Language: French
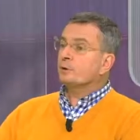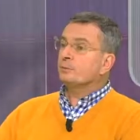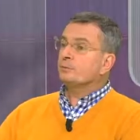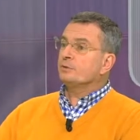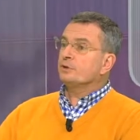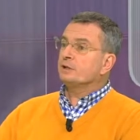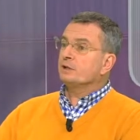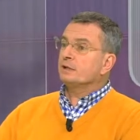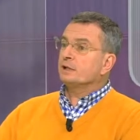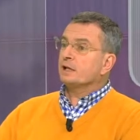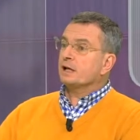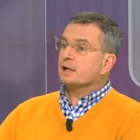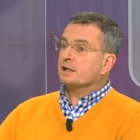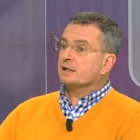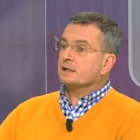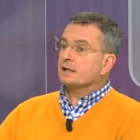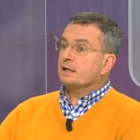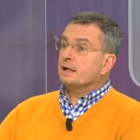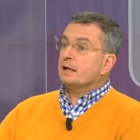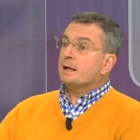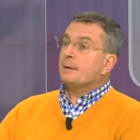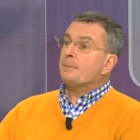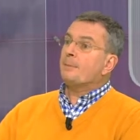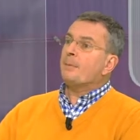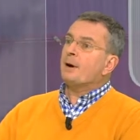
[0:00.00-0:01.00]
comme dit Ignace,
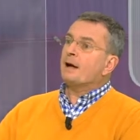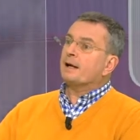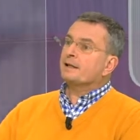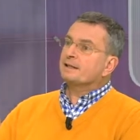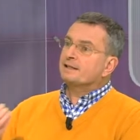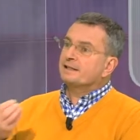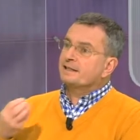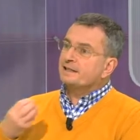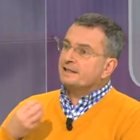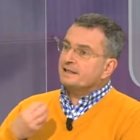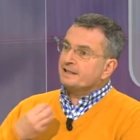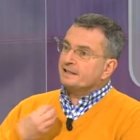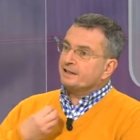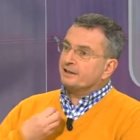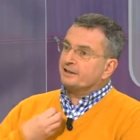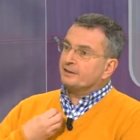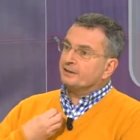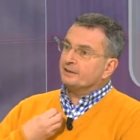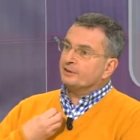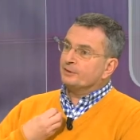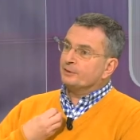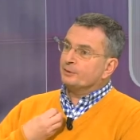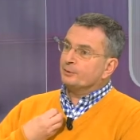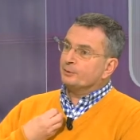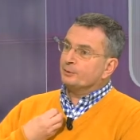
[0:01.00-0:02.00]
partir
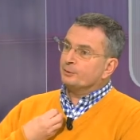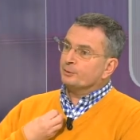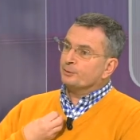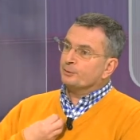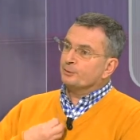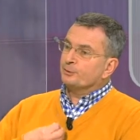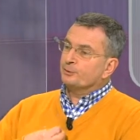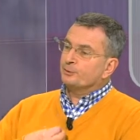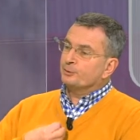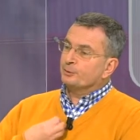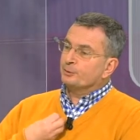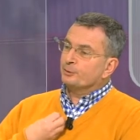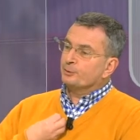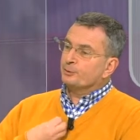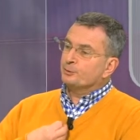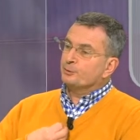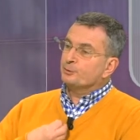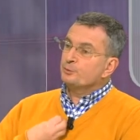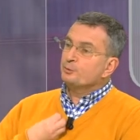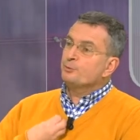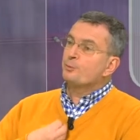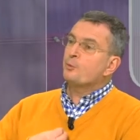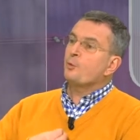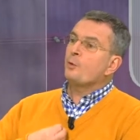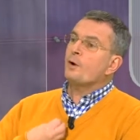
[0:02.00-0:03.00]
euh,
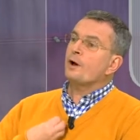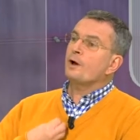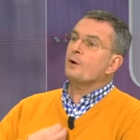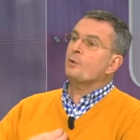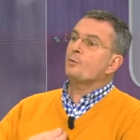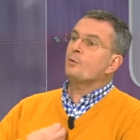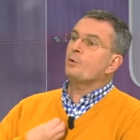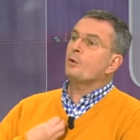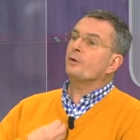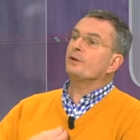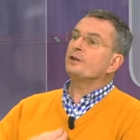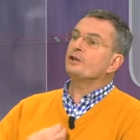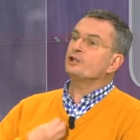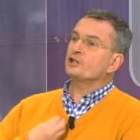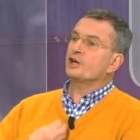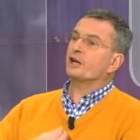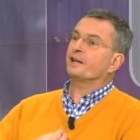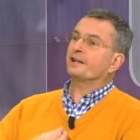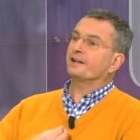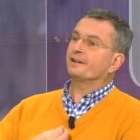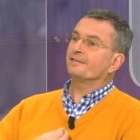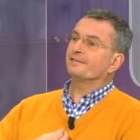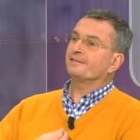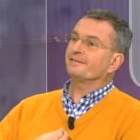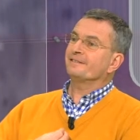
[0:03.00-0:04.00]
du point où en est
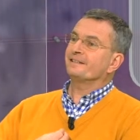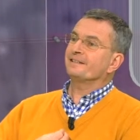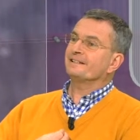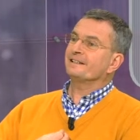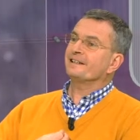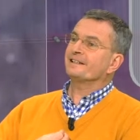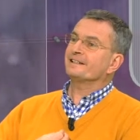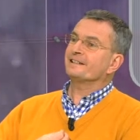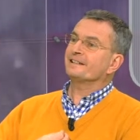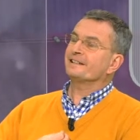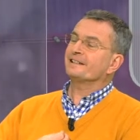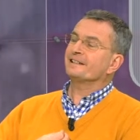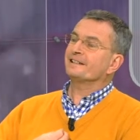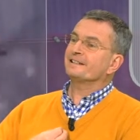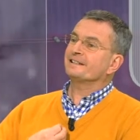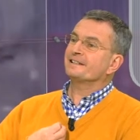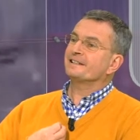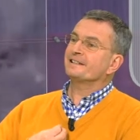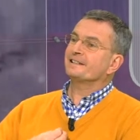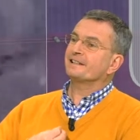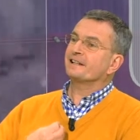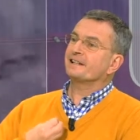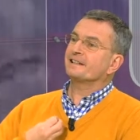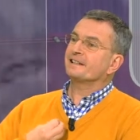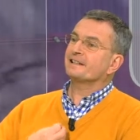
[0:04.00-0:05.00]
chacun. Ça, c'est
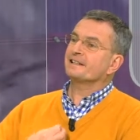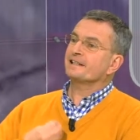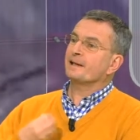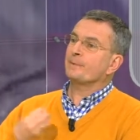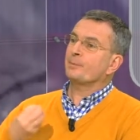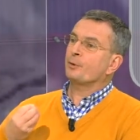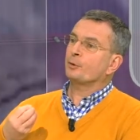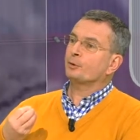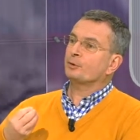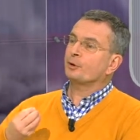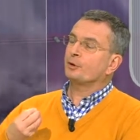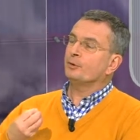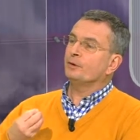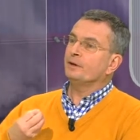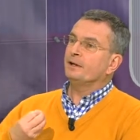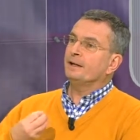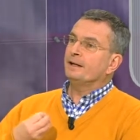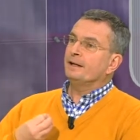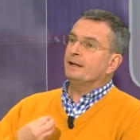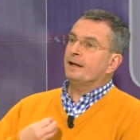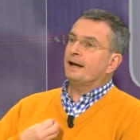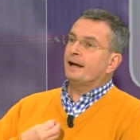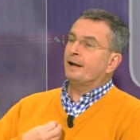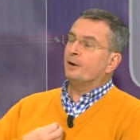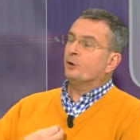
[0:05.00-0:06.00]
très très important.
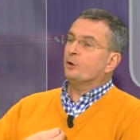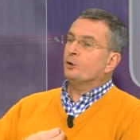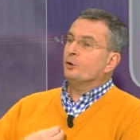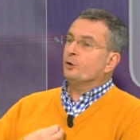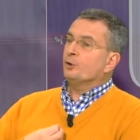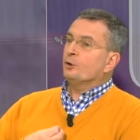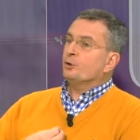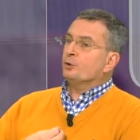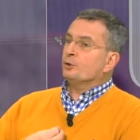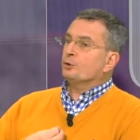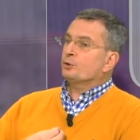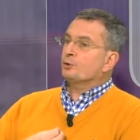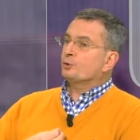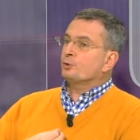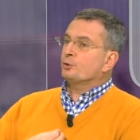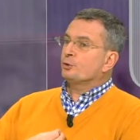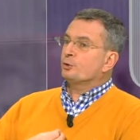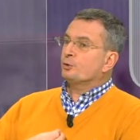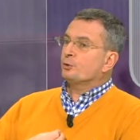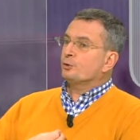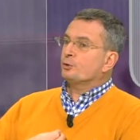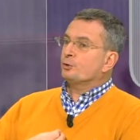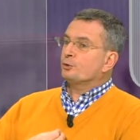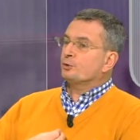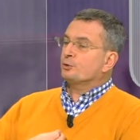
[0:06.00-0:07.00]
Alors,
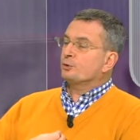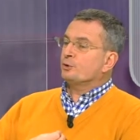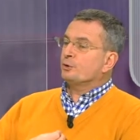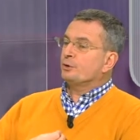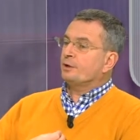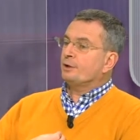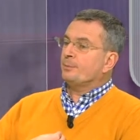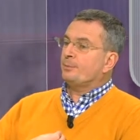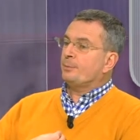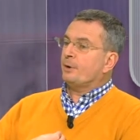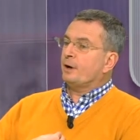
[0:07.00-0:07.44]
ce, n'est